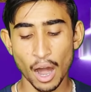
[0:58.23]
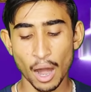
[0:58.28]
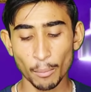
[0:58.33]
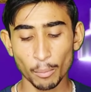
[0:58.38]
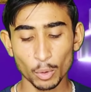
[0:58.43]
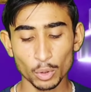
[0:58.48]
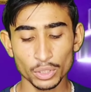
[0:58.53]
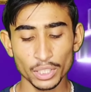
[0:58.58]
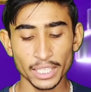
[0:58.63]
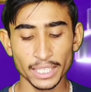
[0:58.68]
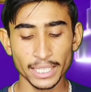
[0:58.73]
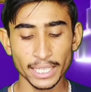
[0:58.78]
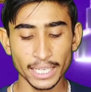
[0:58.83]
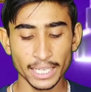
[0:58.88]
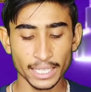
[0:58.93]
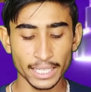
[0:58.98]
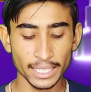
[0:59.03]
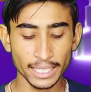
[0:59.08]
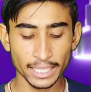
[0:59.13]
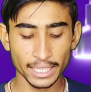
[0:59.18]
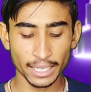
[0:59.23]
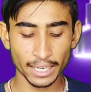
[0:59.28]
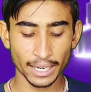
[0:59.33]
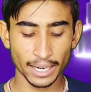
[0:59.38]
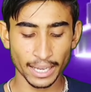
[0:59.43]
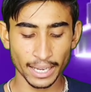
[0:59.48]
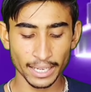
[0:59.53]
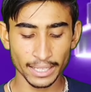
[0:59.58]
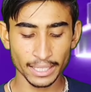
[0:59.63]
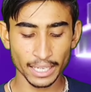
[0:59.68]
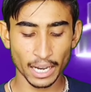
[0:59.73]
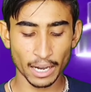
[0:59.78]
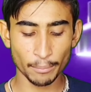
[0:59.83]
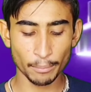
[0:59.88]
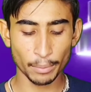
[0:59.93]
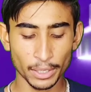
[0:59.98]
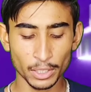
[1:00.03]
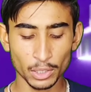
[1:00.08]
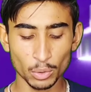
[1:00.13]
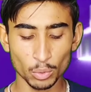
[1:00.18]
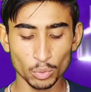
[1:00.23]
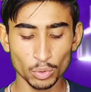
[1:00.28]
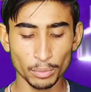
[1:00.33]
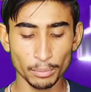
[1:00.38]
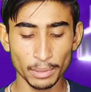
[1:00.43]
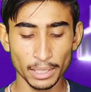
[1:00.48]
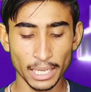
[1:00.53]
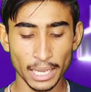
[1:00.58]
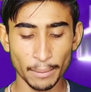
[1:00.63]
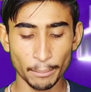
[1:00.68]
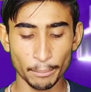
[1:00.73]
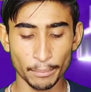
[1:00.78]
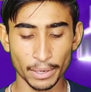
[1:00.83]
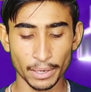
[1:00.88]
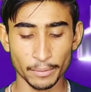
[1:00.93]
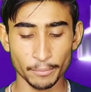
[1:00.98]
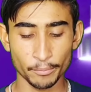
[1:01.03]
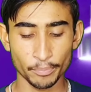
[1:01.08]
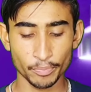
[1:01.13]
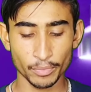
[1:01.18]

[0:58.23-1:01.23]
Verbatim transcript: आपको देखिए क्लिक करना है यहाँ पर टून मी ऐप पर